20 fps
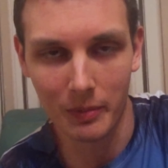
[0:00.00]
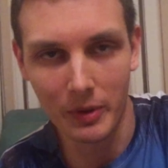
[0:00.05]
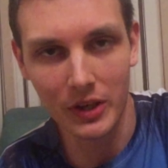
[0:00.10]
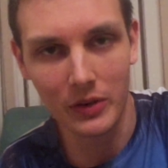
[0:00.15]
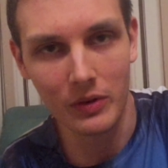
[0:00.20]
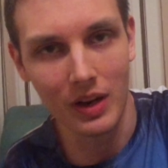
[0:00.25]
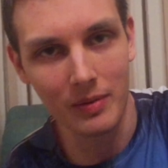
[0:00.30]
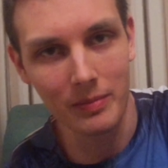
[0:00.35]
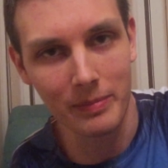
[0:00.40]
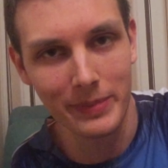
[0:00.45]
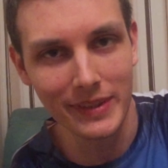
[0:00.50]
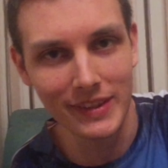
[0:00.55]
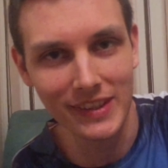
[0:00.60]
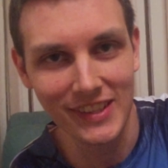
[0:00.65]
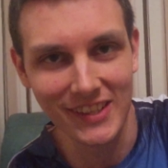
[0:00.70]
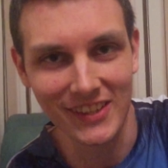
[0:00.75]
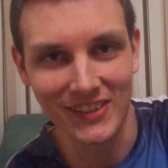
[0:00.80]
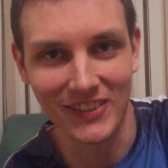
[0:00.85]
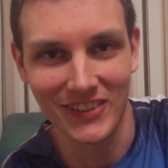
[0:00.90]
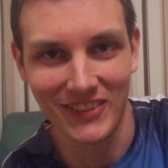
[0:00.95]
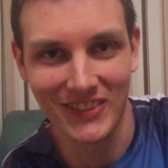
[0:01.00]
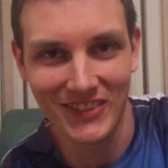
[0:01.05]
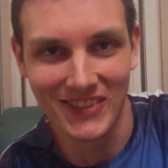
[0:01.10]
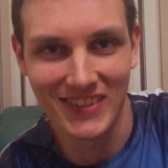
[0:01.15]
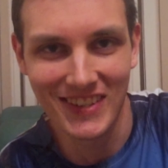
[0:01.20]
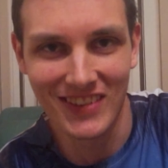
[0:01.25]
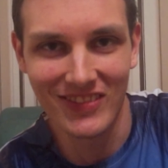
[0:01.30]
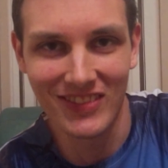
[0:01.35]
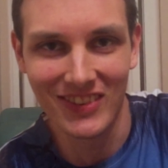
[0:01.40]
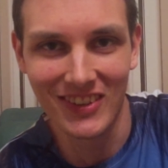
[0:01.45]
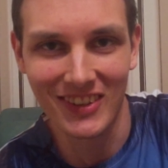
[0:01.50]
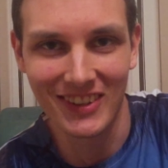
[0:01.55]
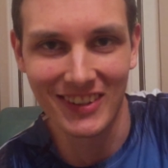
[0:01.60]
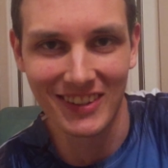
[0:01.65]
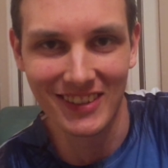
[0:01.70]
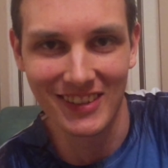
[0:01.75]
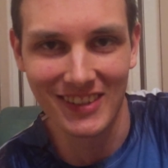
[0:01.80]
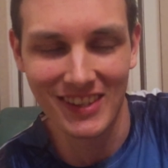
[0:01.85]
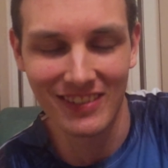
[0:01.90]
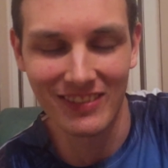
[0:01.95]
moją ambicją ogólnie było
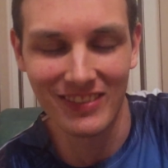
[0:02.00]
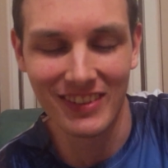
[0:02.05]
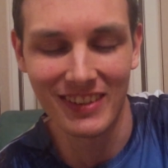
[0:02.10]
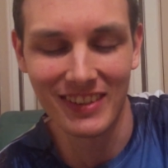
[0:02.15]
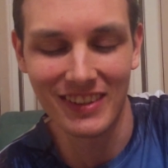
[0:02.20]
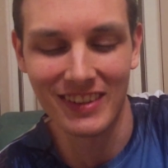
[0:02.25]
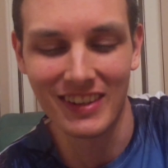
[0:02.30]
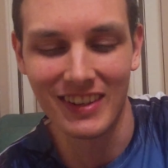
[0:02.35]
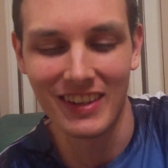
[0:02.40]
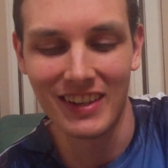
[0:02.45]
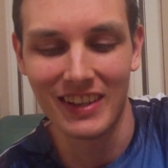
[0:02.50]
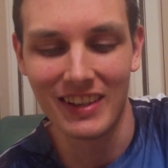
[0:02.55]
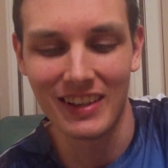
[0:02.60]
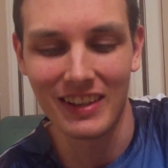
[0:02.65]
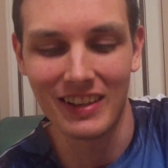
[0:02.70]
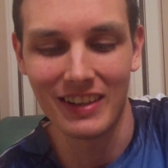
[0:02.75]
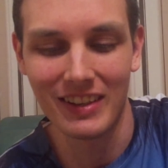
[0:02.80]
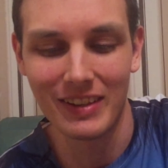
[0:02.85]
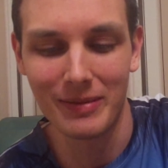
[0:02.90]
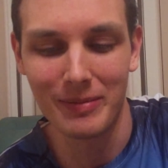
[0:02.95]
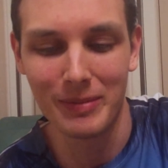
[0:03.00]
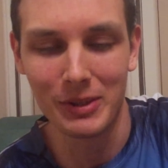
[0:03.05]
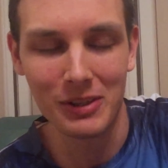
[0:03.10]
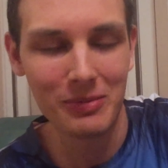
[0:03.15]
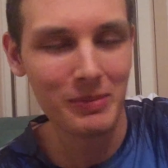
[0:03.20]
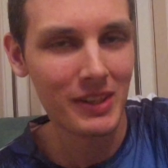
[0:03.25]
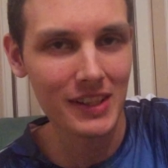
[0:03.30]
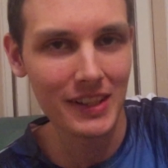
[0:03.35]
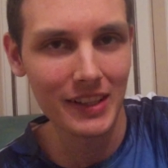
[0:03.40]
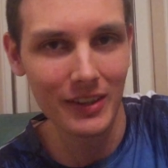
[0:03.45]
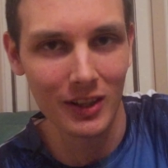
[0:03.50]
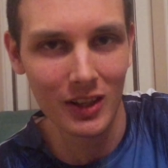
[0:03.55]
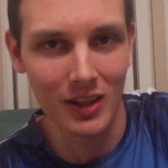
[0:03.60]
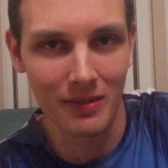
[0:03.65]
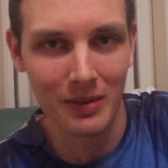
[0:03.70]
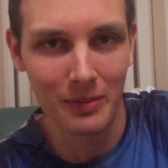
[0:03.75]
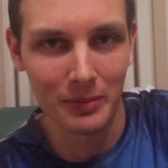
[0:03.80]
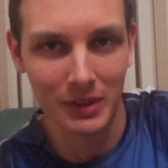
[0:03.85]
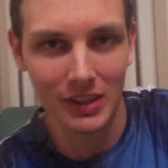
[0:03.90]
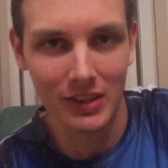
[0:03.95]
to, żeby E, być
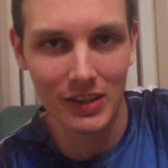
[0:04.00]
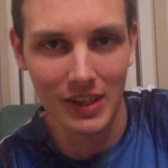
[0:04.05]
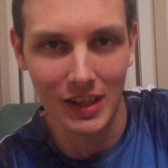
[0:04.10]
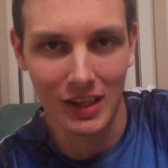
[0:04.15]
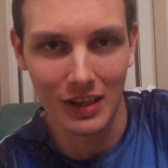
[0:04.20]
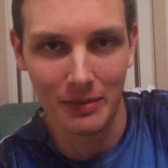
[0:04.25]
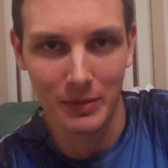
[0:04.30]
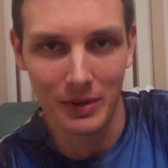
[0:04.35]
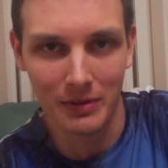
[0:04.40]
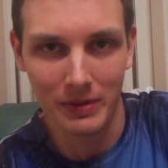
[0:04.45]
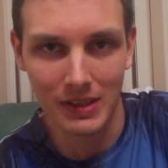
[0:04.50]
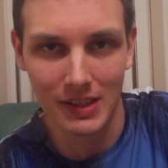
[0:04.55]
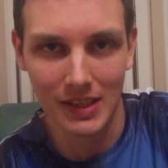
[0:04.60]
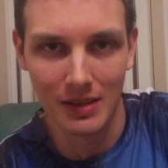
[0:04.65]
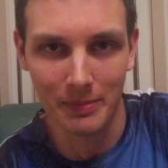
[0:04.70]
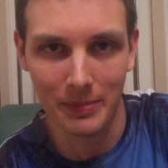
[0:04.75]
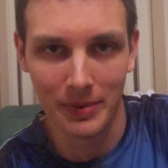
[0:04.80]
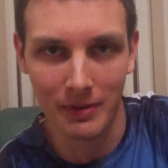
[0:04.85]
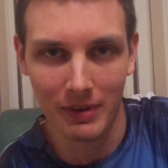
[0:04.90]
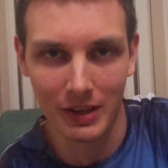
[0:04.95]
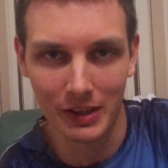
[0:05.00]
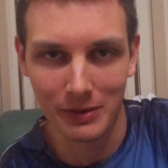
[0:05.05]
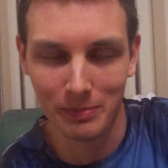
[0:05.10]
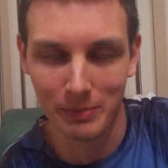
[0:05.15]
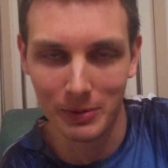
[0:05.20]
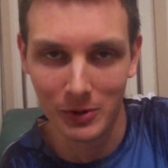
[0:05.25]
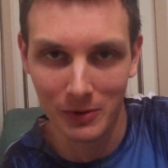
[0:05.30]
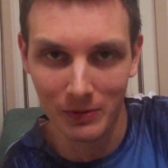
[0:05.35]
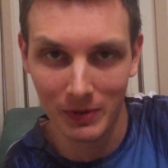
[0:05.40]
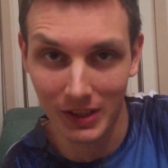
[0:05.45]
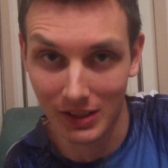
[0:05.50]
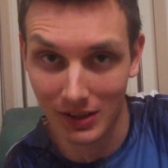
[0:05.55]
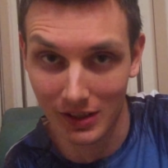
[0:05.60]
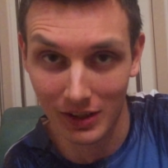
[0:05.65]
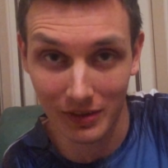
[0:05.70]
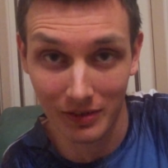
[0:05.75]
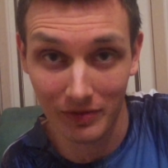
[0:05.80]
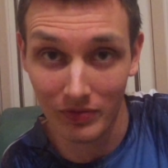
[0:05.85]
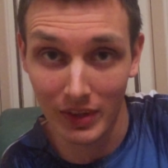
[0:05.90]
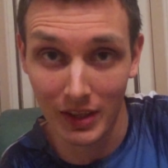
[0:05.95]
międzynarodowym DJ-em i występować po
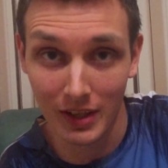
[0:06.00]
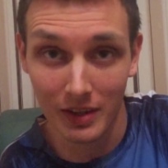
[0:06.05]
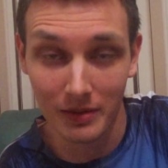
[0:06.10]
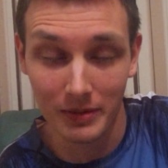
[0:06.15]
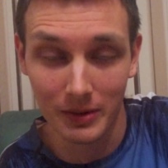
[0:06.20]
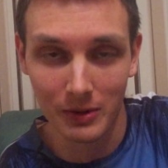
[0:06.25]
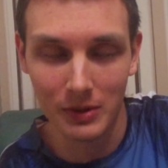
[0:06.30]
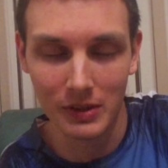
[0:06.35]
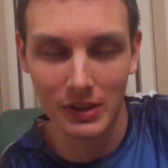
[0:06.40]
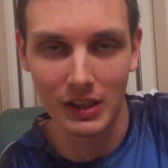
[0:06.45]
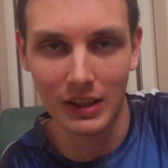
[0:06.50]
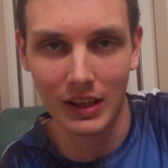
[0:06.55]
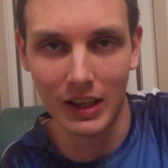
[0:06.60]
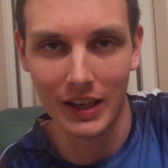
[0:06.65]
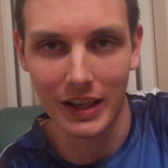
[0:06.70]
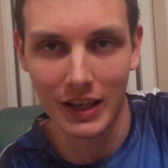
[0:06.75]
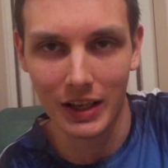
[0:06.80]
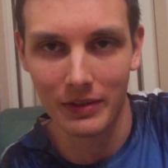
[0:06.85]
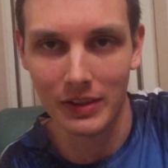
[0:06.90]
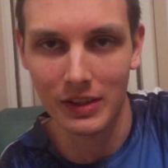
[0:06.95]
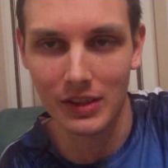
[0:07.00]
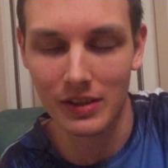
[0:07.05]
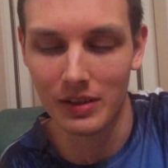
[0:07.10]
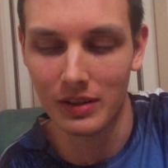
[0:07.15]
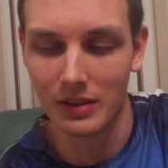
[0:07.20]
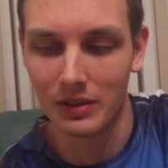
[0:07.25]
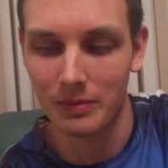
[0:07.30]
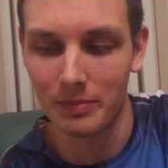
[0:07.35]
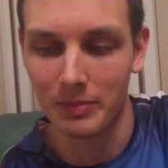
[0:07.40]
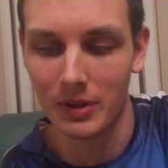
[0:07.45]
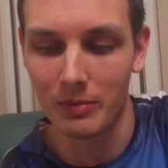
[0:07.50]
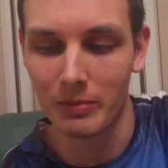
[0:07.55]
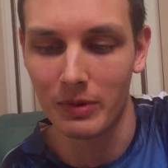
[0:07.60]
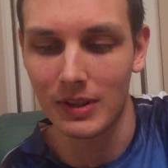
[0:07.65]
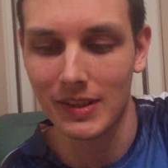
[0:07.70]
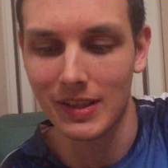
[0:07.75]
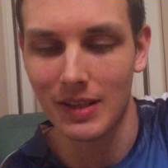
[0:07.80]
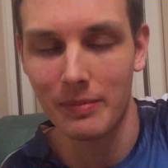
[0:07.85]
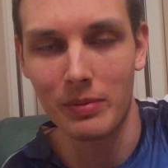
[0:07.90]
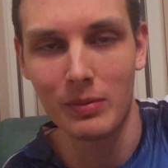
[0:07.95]
świecie w różnych krajach, więc e,
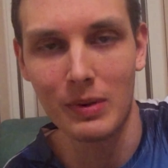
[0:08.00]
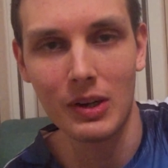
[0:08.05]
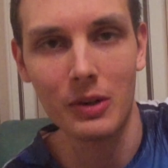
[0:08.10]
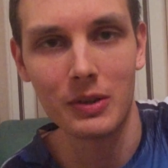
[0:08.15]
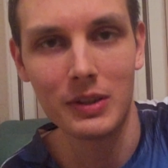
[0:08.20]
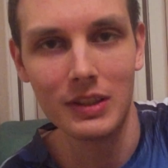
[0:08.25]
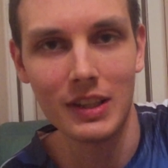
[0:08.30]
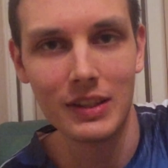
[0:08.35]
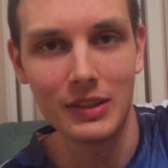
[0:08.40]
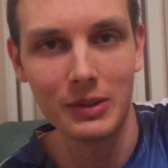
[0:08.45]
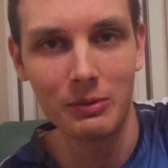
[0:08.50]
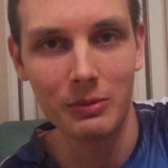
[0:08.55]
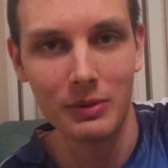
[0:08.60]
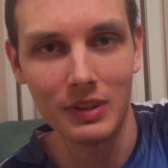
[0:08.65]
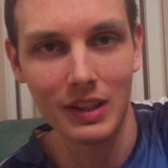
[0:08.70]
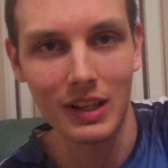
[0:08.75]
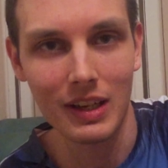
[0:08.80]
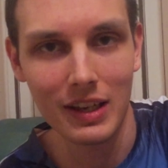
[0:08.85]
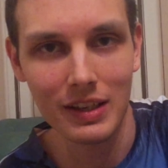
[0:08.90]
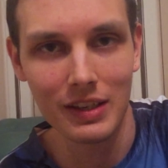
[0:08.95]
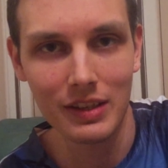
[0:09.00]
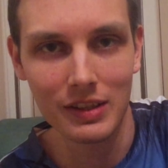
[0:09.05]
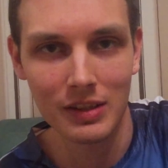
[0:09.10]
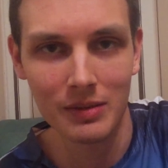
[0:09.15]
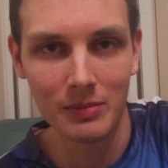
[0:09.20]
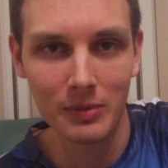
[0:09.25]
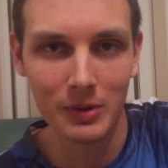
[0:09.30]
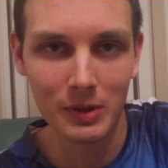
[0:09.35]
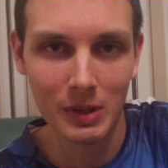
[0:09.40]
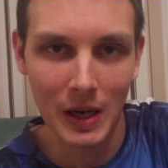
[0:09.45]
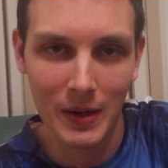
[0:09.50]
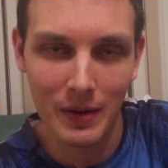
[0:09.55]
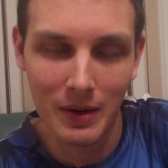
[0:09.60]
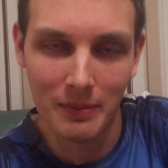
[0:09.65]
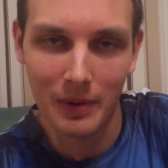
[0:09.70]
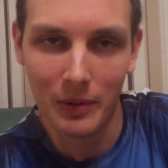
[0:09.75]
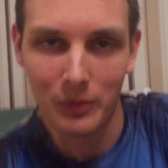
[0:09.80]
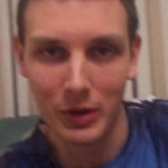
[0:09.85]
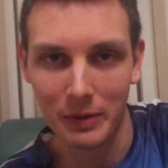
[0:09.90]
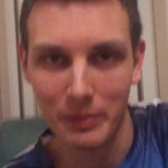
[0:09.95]
promocja była o tyle trudna, że
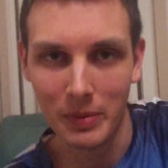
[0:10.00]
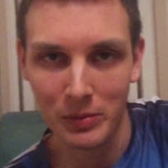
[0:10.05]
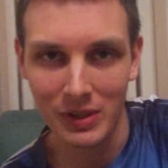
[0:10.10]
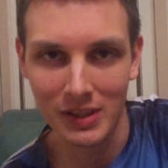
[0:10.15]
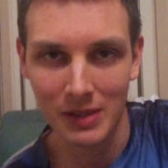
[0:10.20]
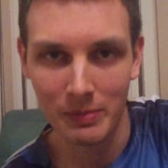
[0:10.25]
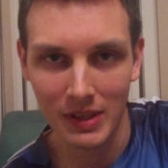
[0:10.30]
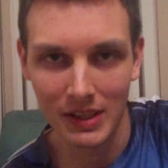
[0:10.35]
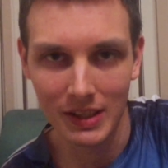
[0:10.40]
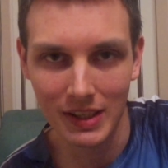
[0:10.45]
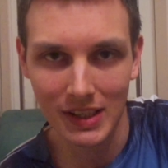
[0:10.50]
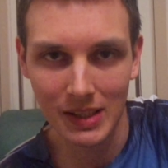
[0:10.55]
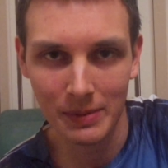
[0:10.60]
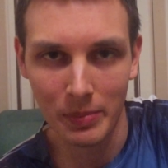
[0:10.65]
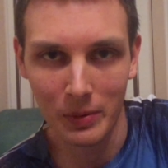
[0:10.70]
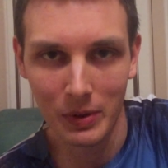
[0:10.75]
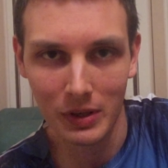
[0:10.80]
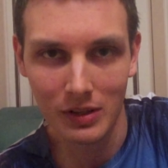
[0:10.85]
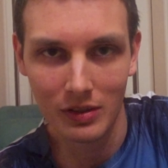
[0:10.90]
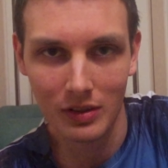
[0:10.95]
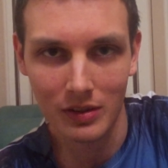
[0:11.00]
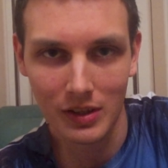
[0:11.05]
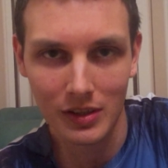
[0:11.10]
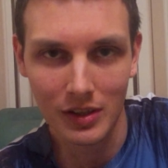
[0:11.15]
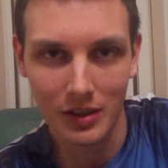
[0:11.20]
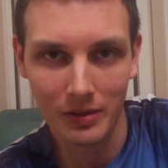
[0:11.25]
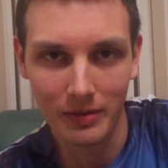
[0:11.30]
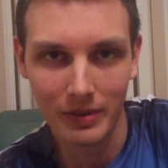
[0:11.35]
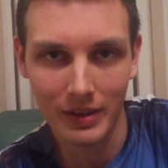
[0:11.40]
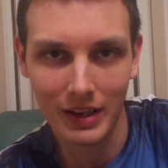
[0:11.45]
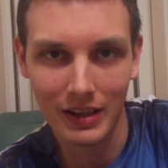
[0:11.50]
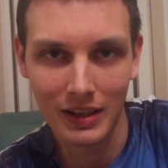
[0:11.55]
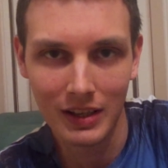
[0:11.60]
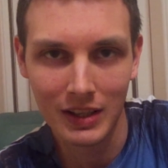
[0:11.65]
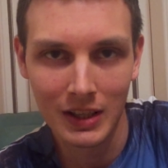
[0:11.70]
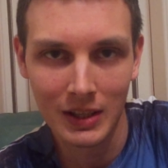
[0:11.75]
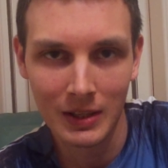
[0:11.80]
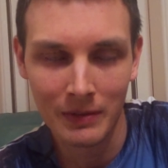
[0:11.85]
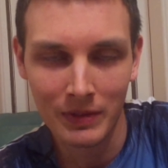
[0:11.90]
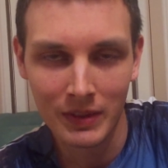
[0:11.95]
musiałem na przykład poprzez media społecznościowe